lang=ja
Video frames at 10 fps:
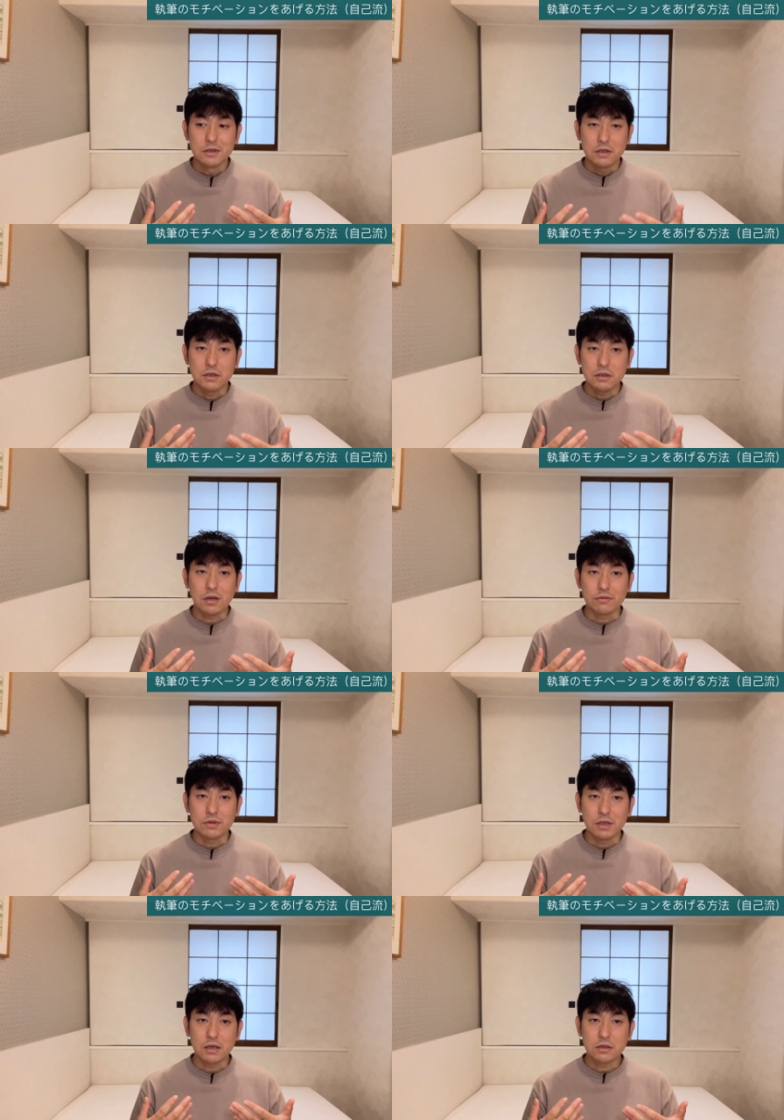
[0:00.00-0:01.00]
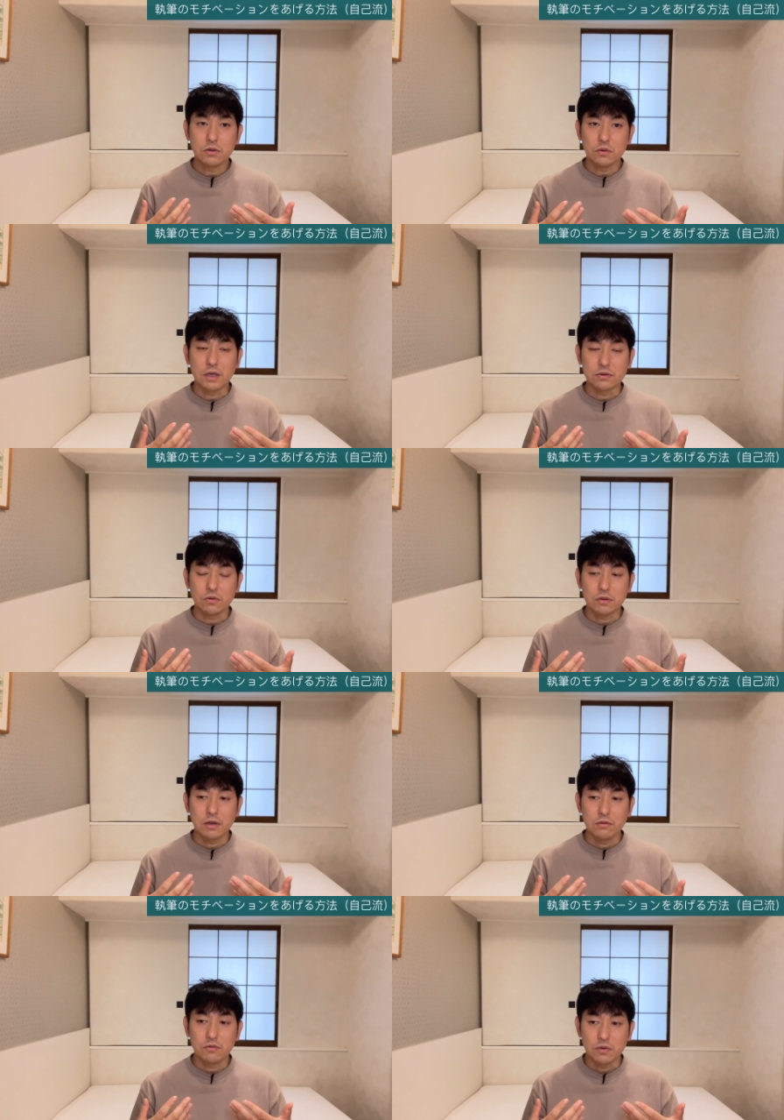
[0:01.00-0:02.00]
ういい作品できそうだぞっ
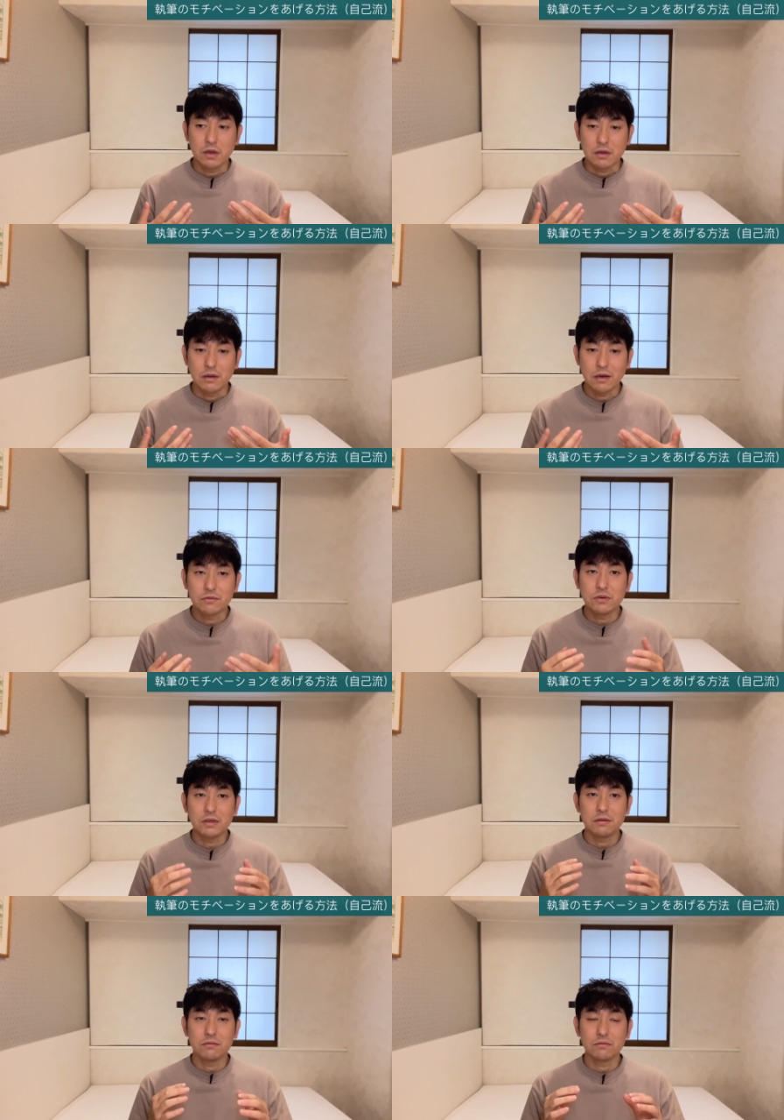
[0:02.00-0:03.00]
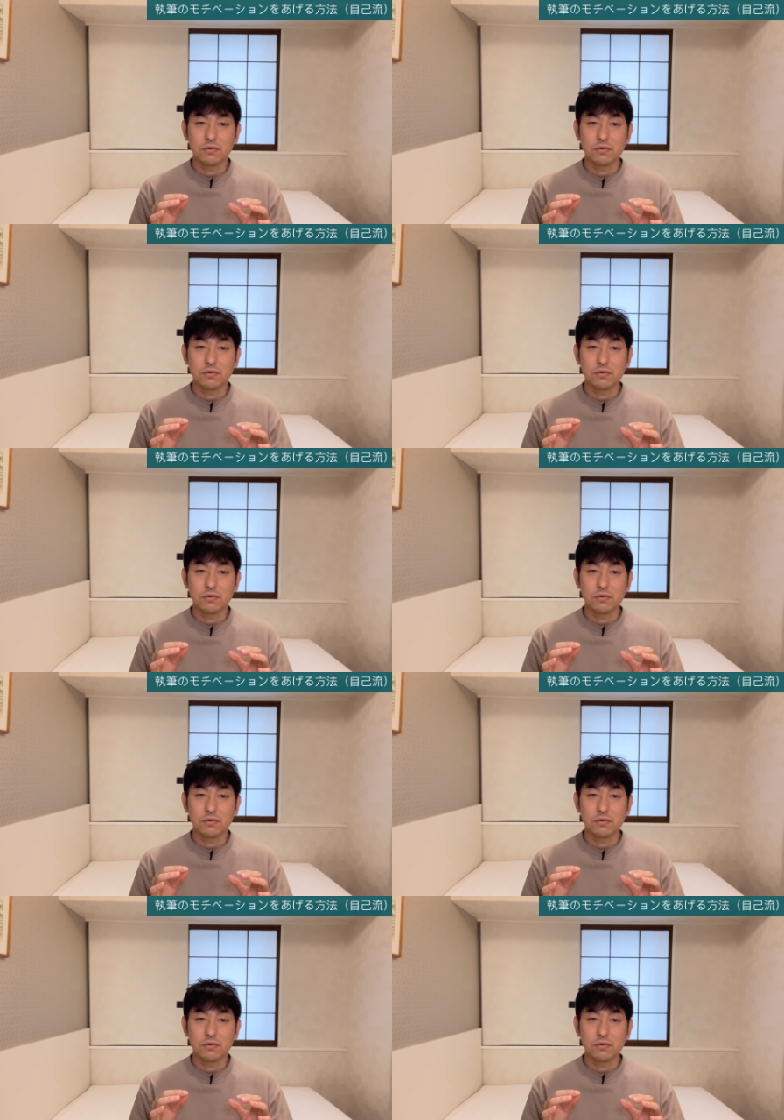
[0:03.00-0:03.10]
ていうので逆に